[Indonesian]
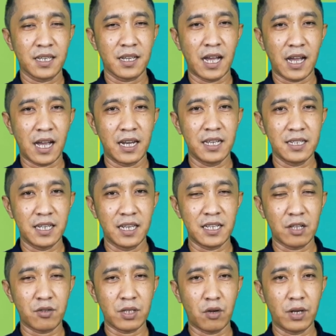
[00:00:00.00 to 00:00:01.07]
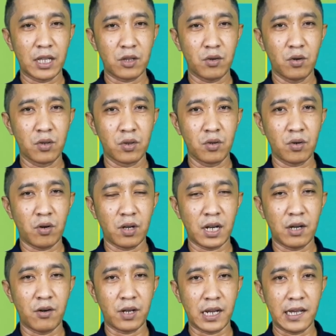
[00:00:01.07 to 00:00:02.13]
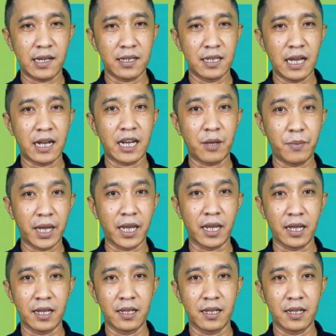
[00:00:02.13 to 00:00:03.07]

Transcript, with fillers: kakak di sini satu tahun itu untuk orang-orang yang nebeng